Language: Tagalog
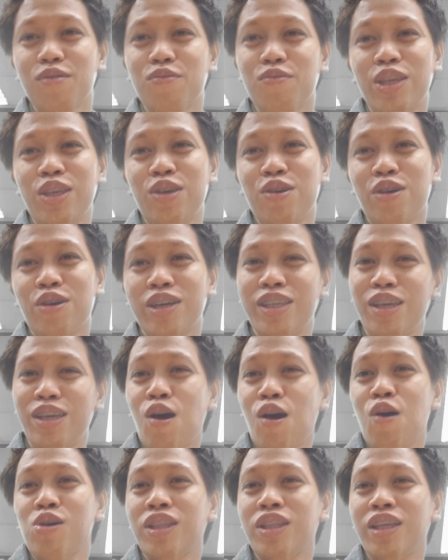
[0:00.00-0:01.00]
When you're the
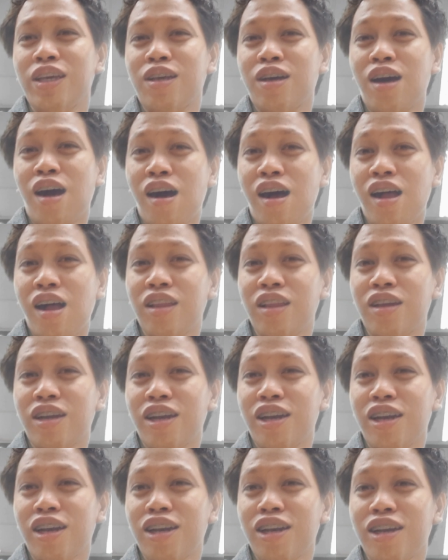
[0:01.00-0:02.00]
only
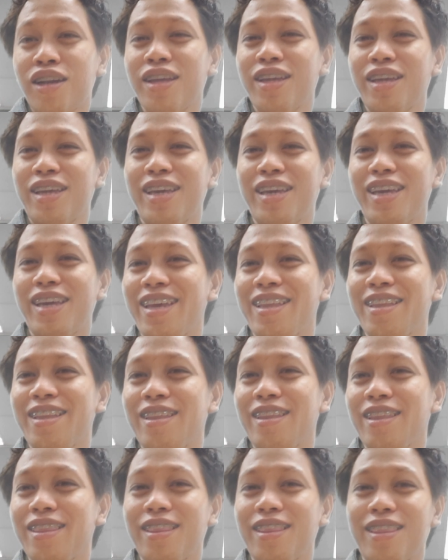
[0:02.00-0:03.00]
color in,
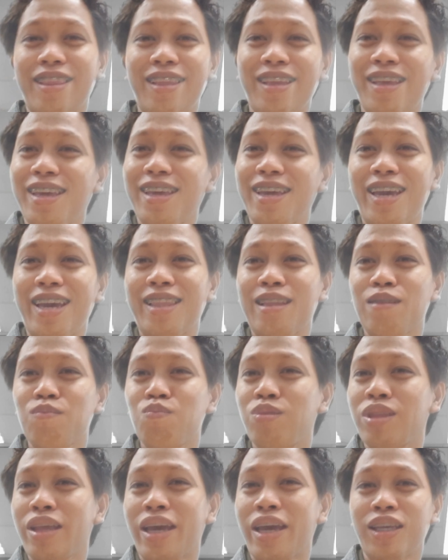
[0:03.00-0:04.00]
in a
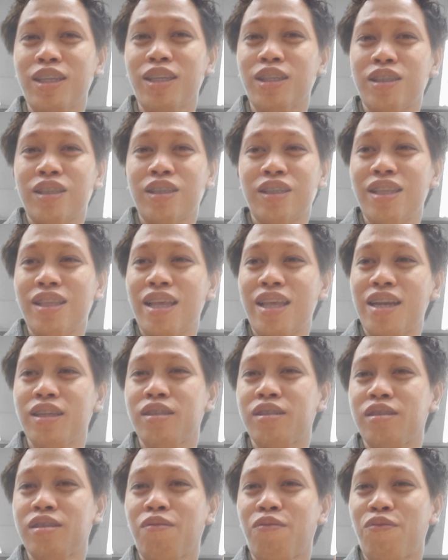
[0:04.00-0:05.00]
place that is
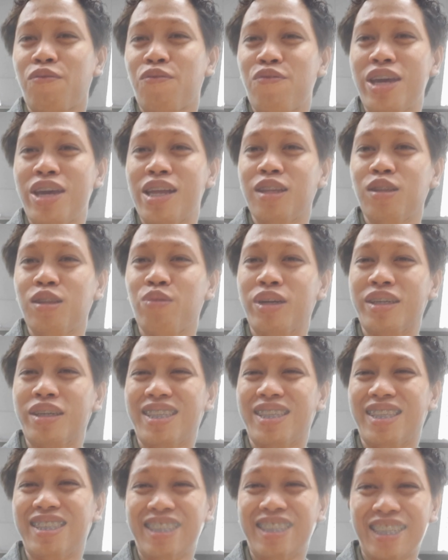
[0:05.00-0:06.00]
filled with
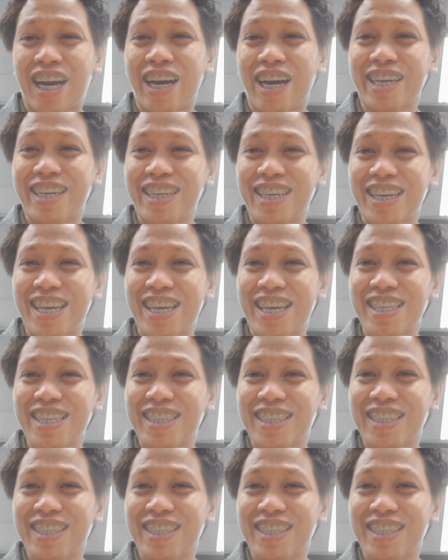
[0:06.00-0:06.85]
darkness.